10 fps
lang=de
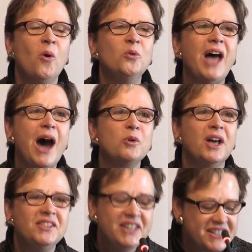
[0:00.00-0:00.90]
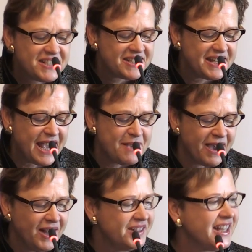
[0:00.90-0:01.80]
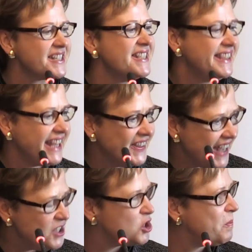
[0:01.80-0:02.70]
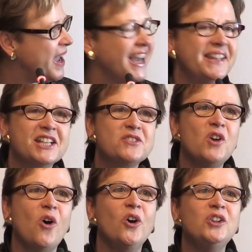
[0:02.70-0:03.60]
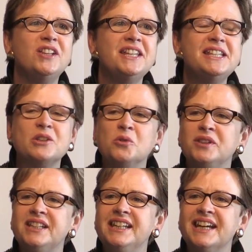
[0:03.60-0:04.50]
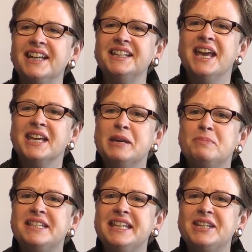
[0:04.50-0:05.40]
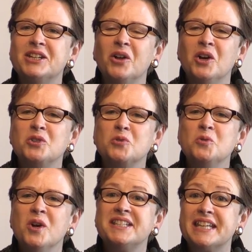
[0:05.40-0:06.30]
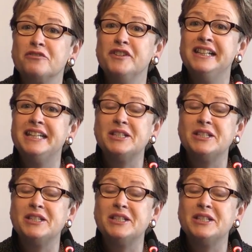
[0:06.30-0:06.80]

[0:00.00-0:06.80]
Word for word: Und auch dieses Thema der, Netzsperren, das wir heute diskutieren, gibt sicher zu sehr viel